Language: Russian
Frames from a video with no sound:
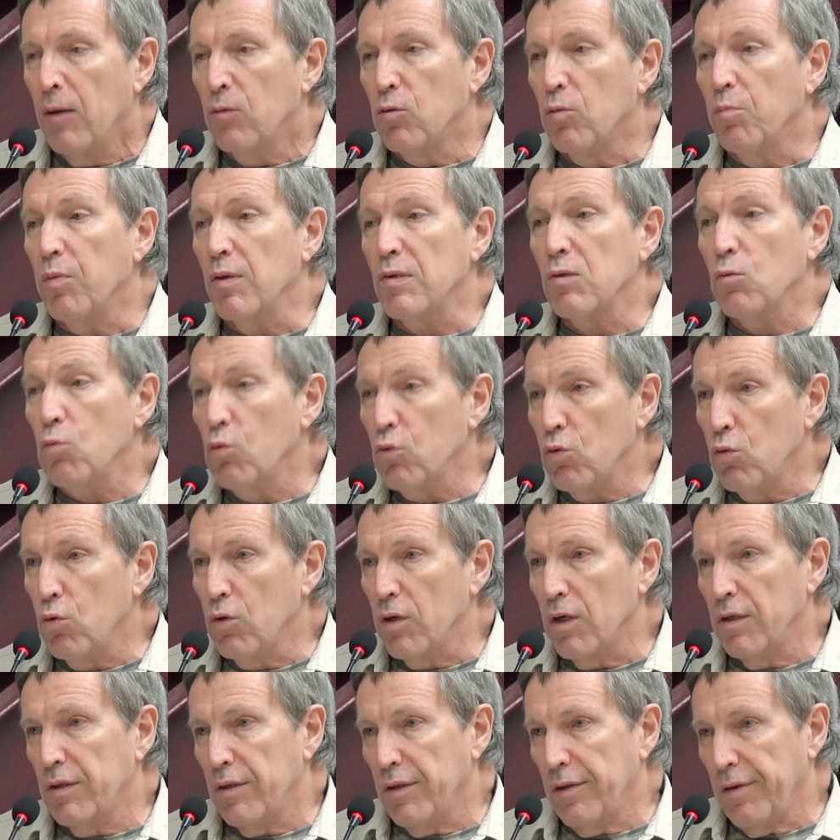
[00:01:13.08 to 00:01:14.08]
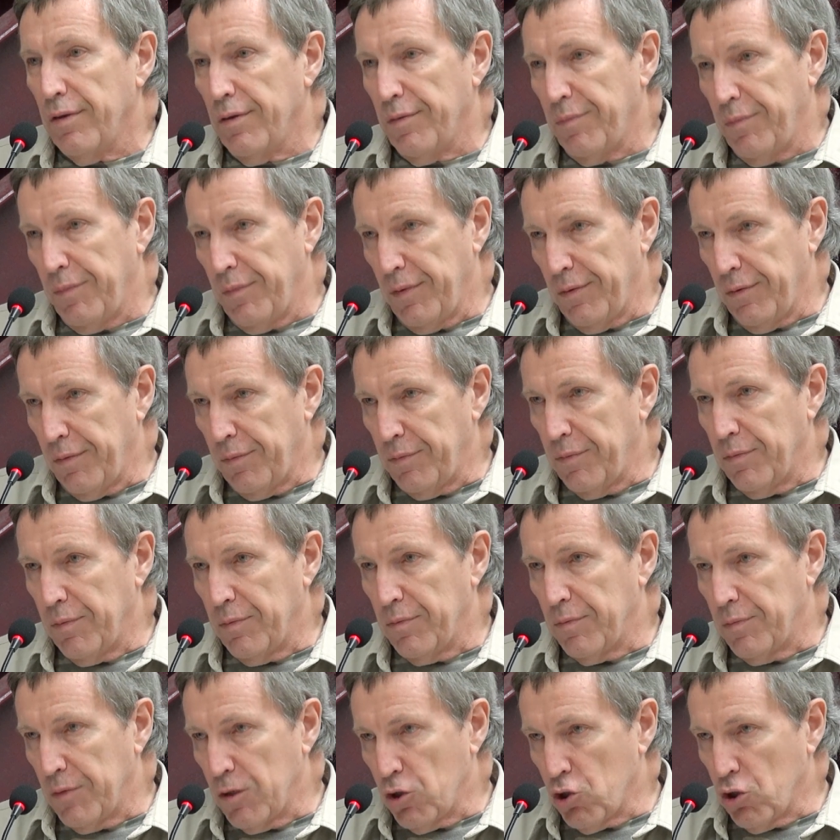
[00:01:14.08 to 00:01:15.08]
Но поскольку это, э,
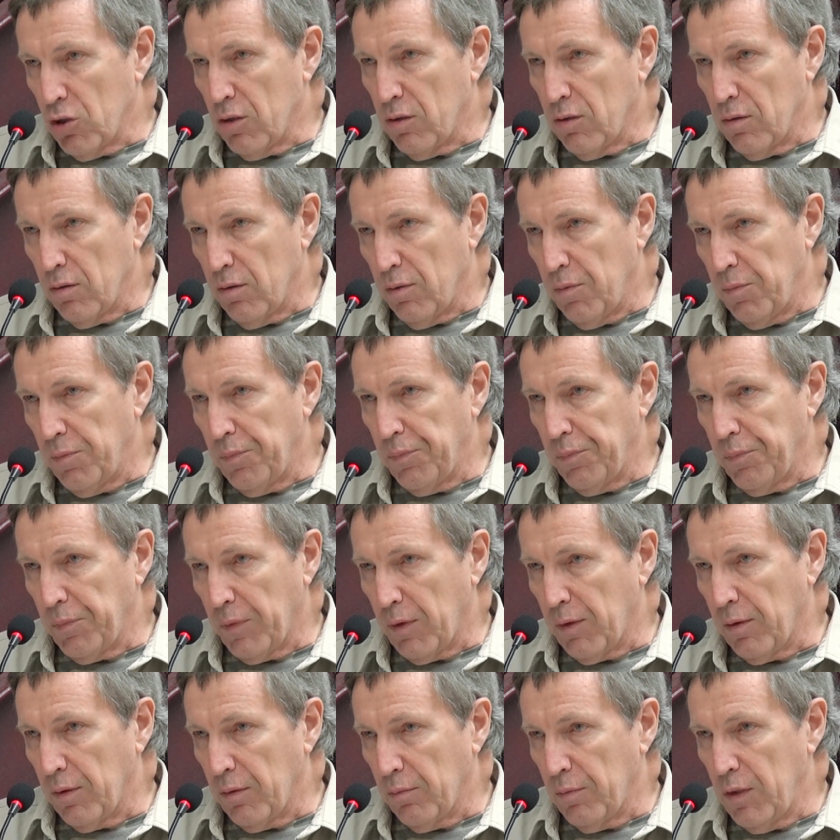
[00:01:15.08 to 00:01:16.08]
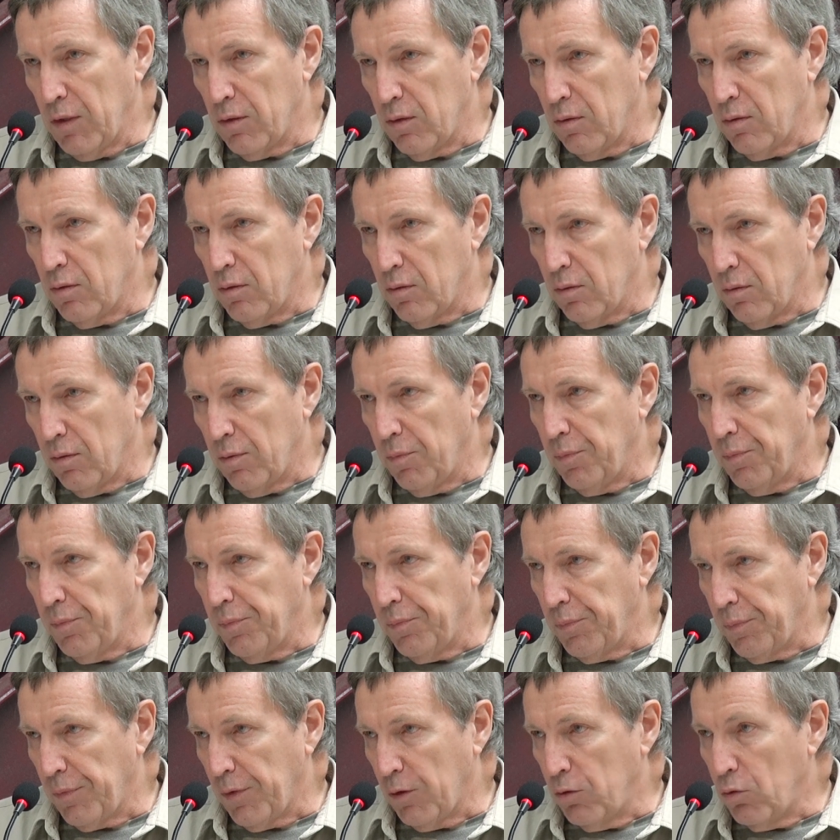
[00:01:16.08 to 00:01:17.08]
значит, эм, этот эм,
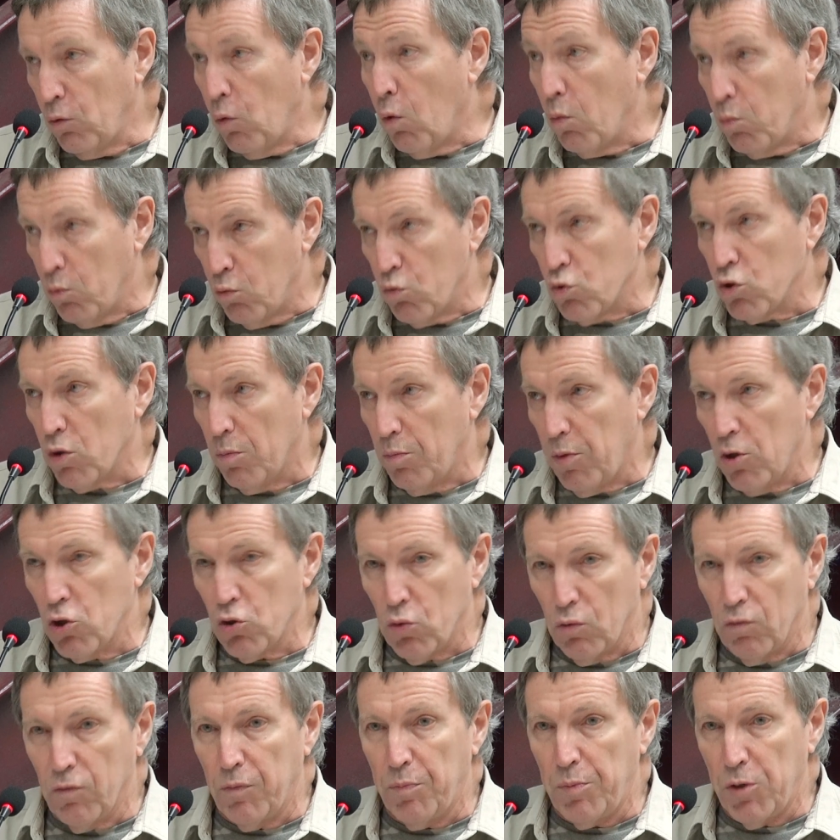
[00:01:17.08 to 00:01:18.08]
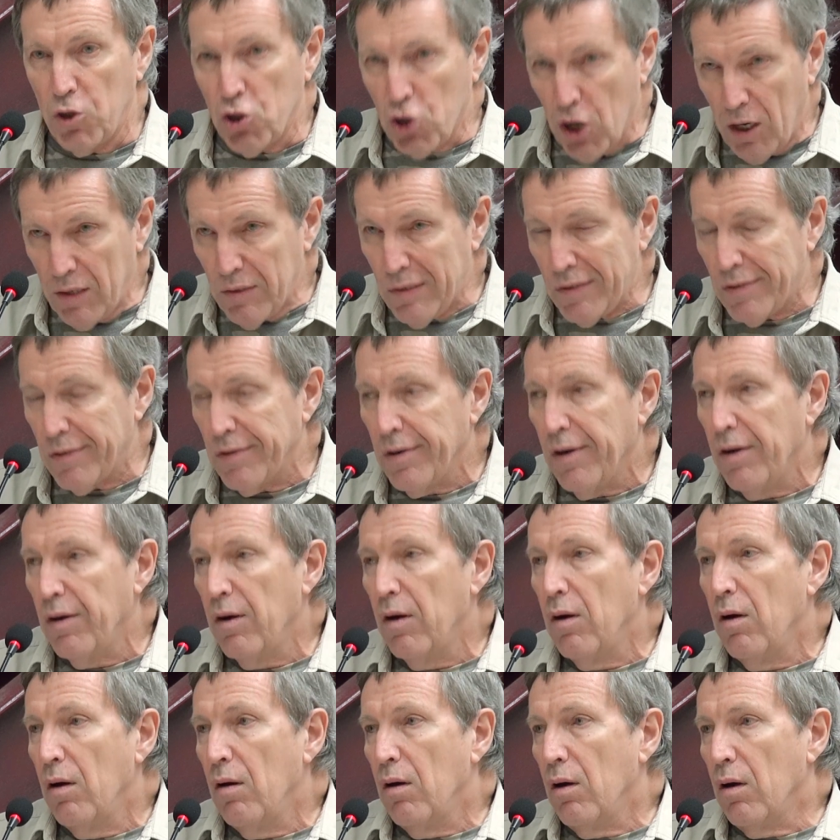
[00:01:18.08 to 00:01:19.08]
том уже пошел в печать,
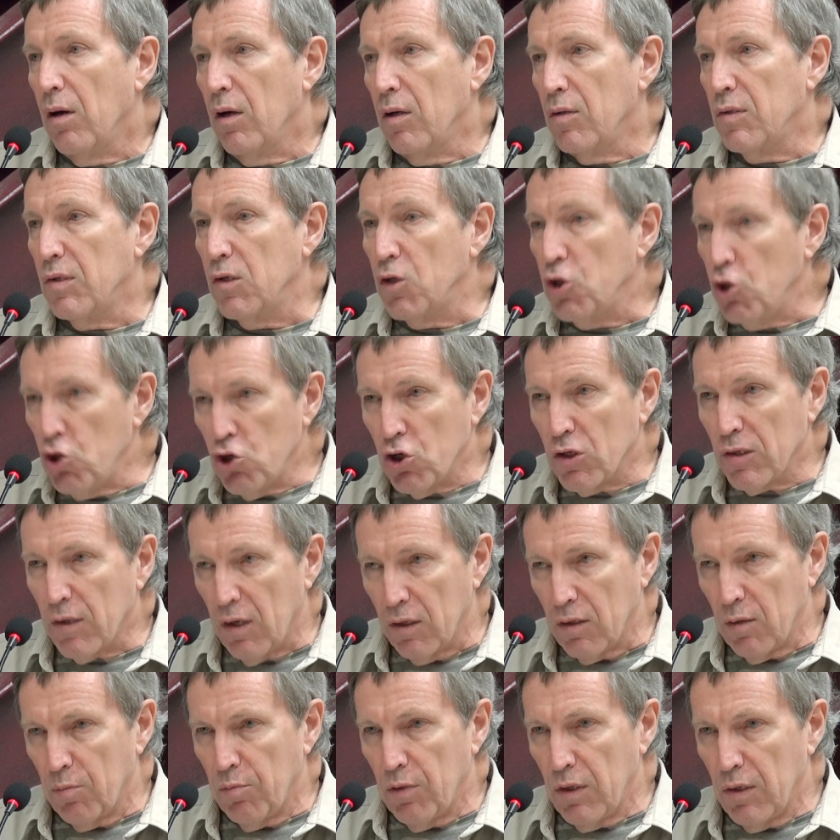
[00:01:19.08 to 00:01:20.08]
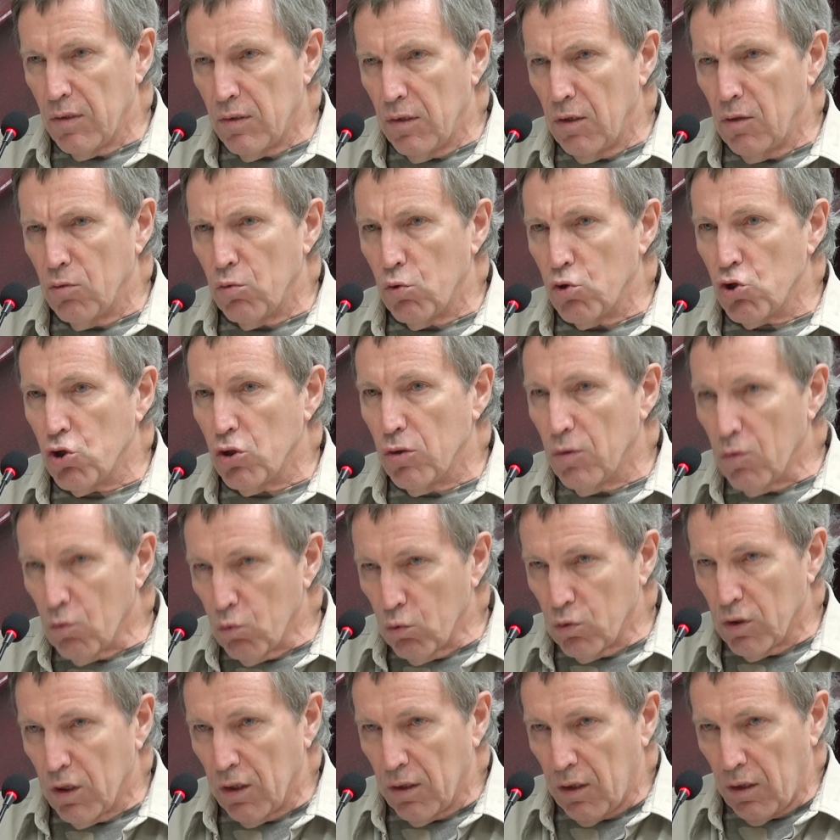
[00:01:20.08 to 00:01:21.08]
а, э, технически это было сделать очень
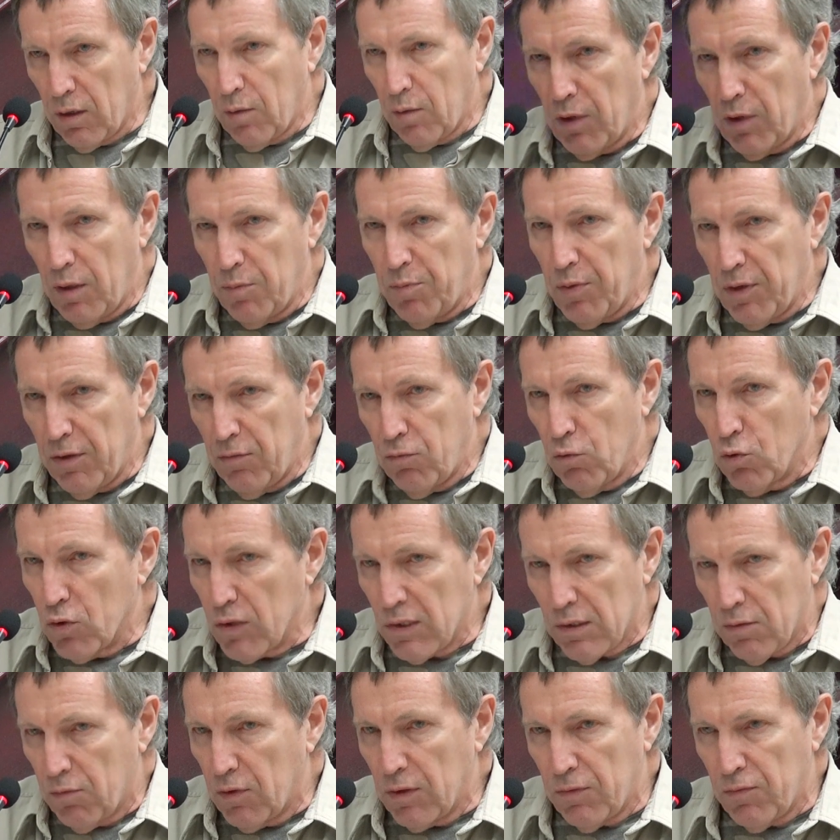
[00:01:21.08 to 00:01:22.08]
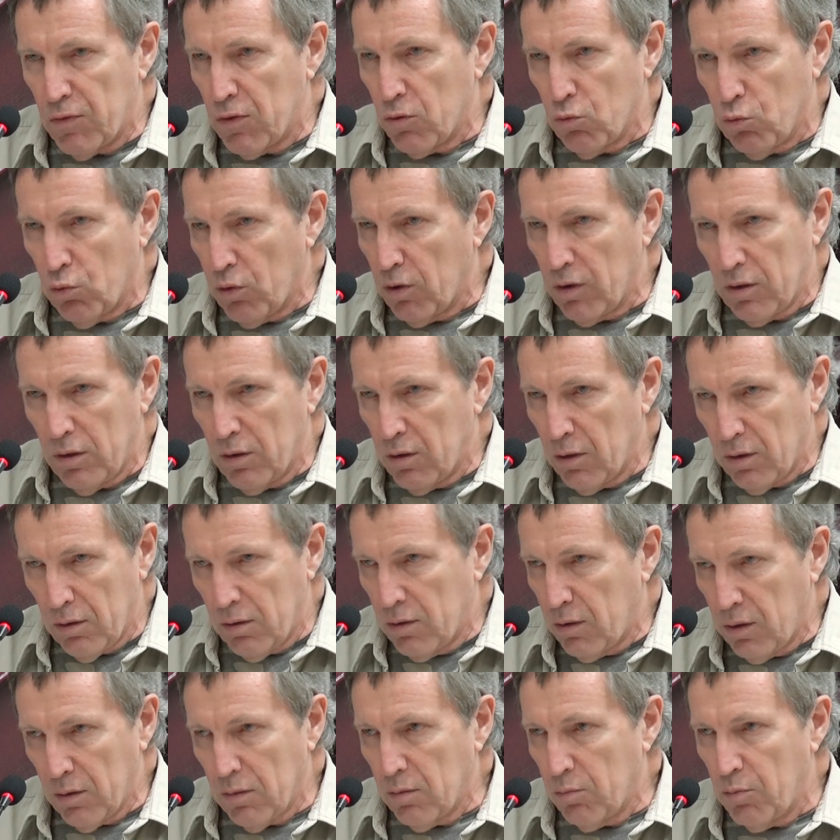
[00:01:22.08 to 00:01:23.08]
трудно, было переверстывать все, и
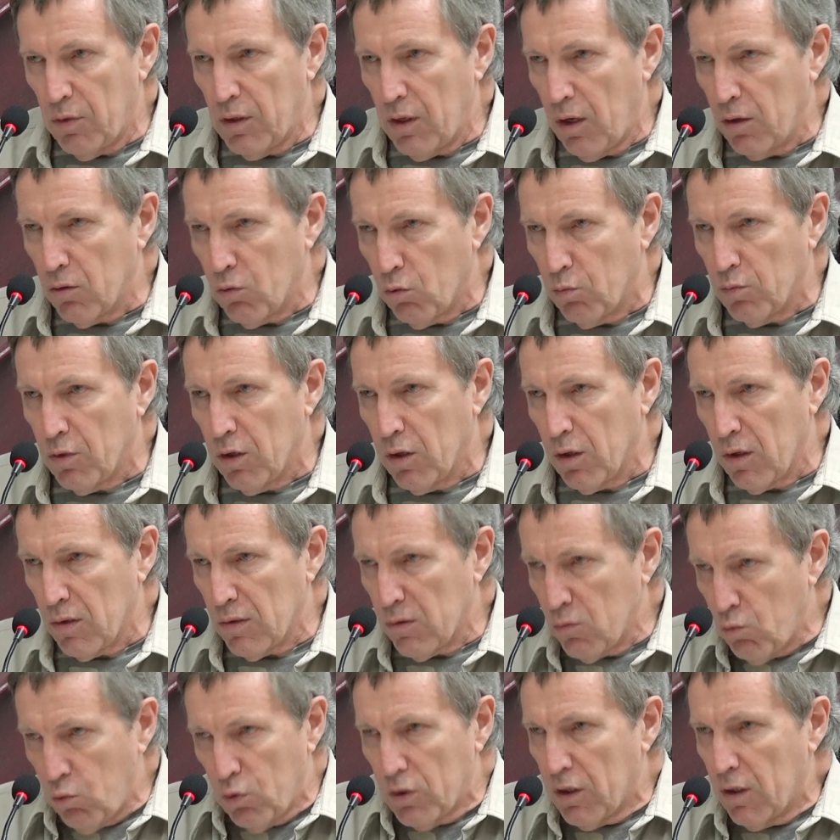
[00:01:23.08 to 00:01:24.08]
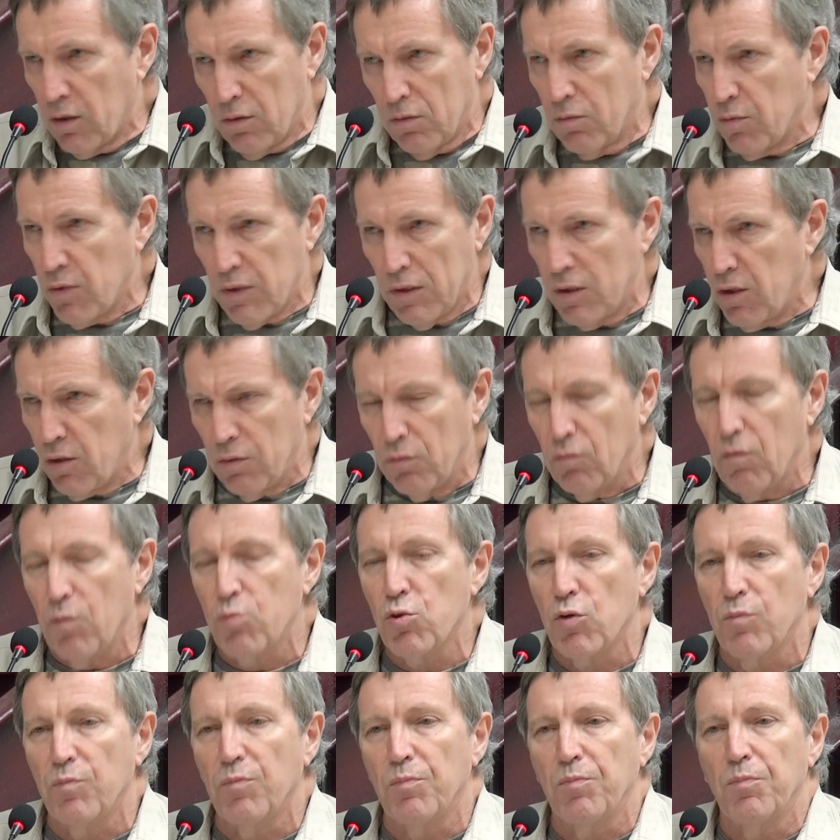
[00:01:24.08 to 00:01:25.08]
это были огромные расходы, ну, в
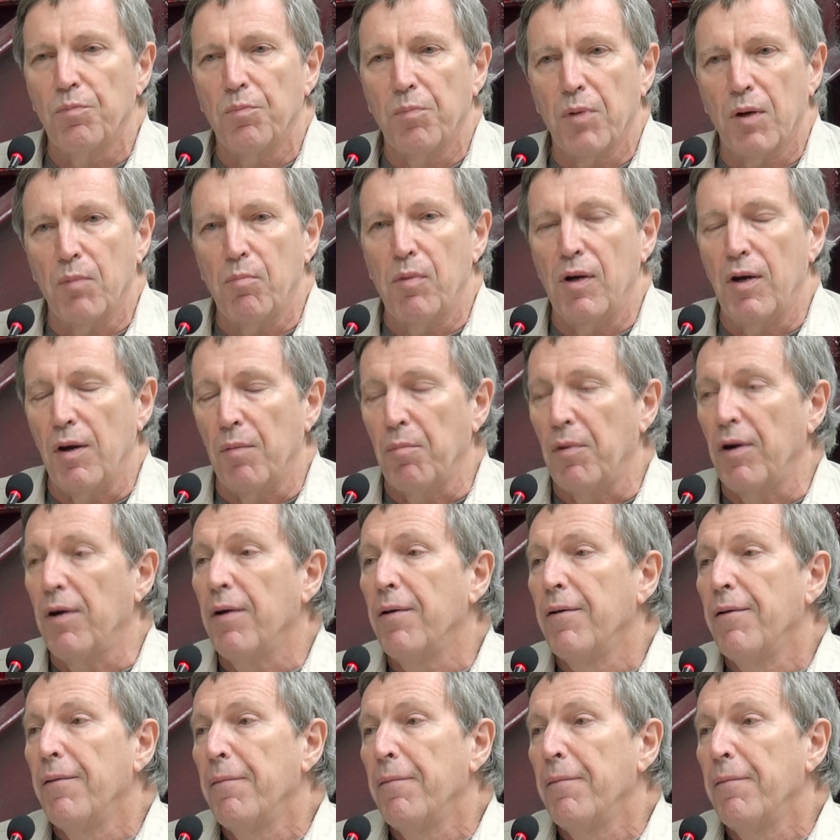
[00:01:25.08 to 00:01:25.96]
общем, проблемы.